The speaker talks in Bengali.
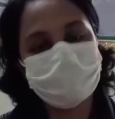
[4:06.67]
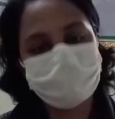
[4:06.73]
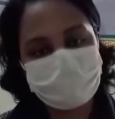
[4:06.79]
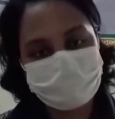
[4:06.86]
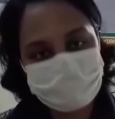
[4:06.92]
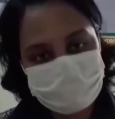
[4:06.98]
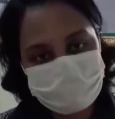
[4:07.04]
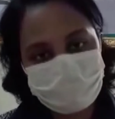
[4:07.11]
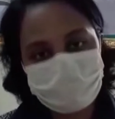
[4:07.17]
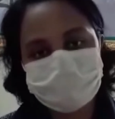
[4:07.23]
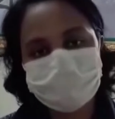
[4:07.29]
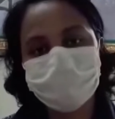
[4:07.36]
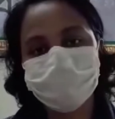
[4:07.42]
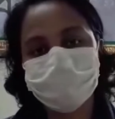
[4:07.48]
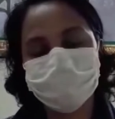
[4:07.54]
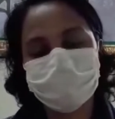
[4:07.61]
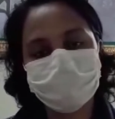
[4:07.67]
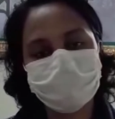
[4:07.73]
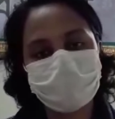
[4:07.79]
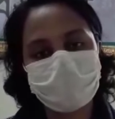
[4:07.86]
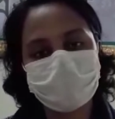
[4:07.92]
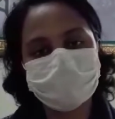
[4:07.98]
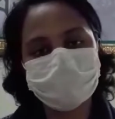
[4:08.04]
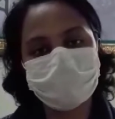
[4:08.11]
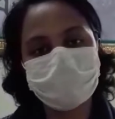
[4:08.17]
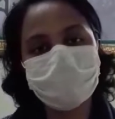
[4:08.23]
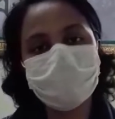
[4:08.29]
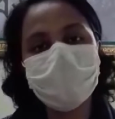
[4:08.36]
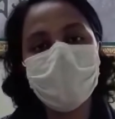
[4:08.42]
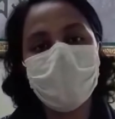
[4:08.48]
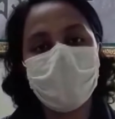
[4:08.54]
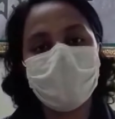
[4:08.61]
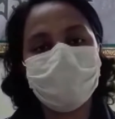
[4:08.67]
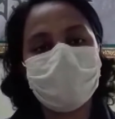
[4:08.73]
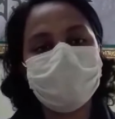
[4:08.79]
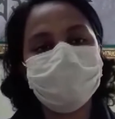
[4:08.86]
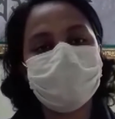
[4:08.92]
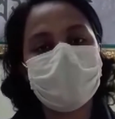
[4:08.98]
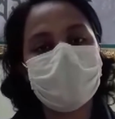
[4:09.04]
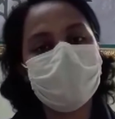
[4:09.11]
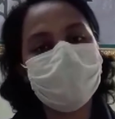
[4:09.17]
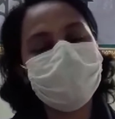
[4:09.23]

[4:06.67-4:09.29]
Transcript: মিস হয়ে যাওয়ার সম্ভাবনা আছে আবার যারা